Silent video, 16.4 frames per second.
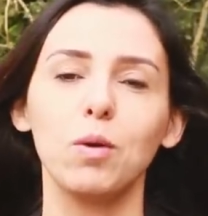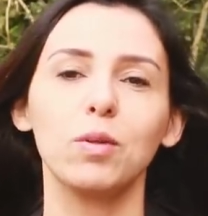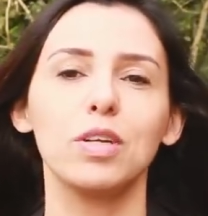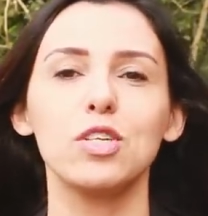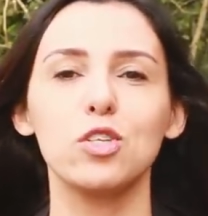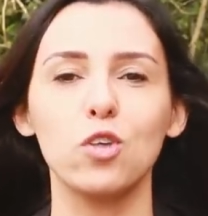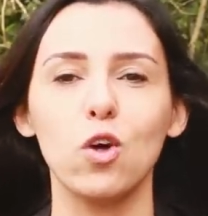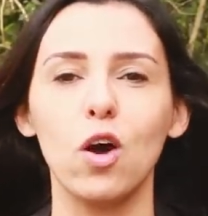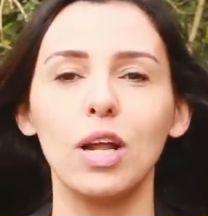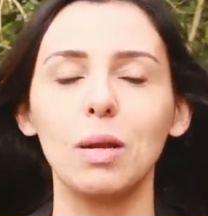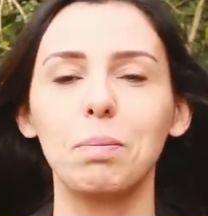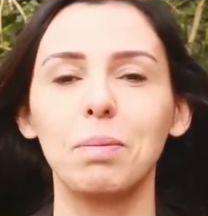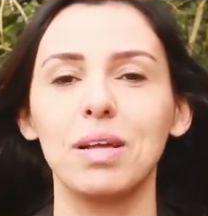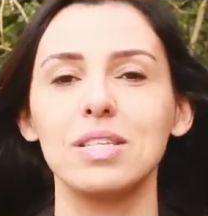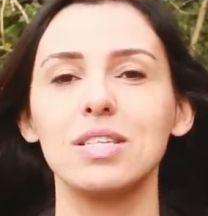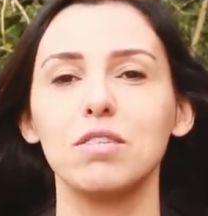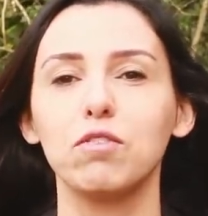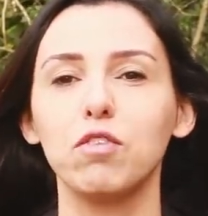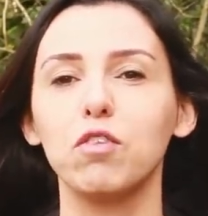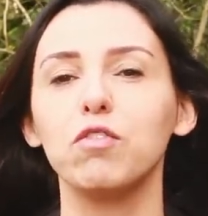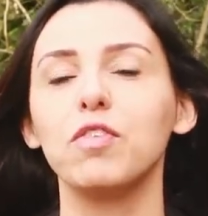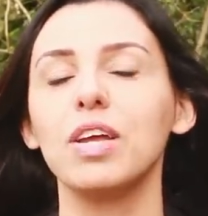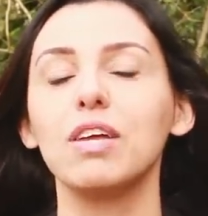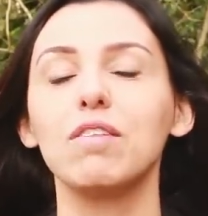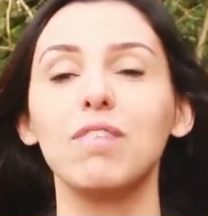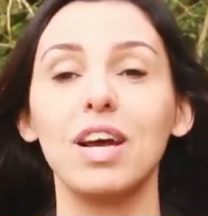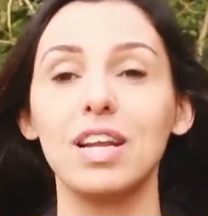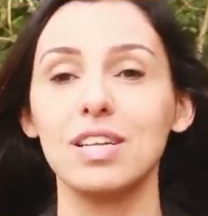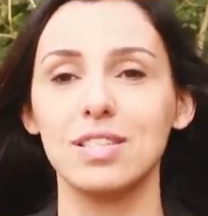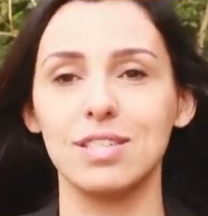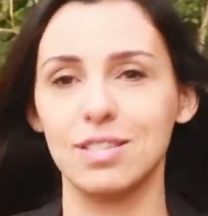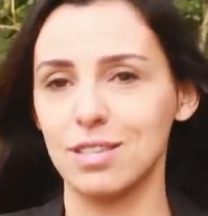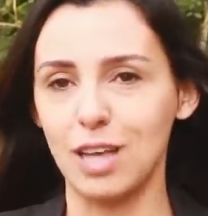outra escola para desenvolver
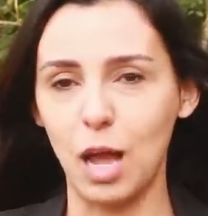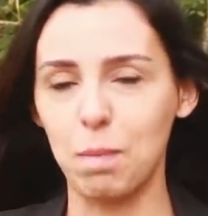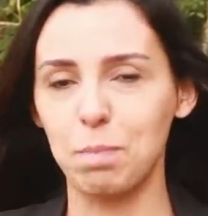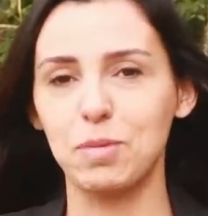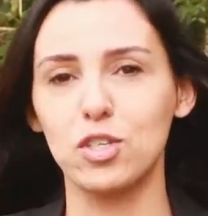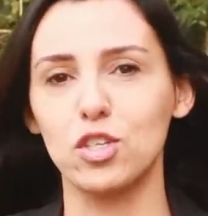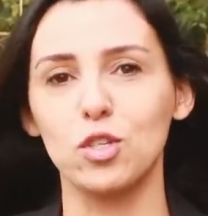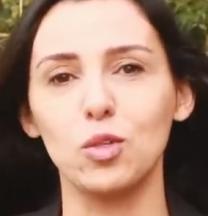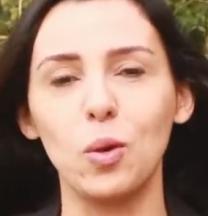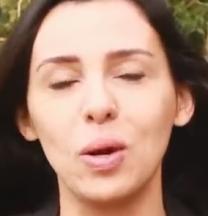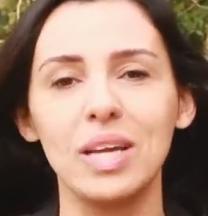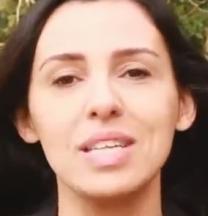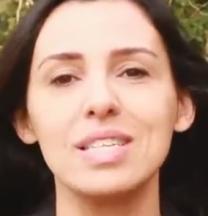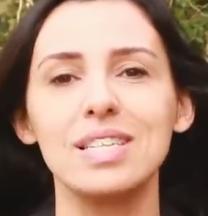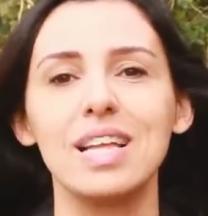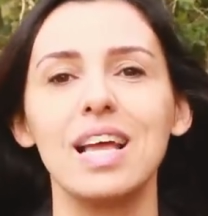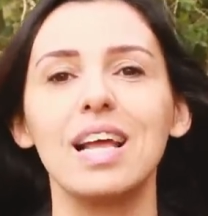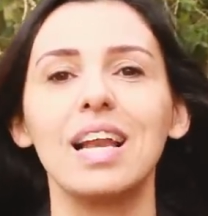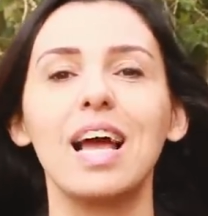várias aptidões, né?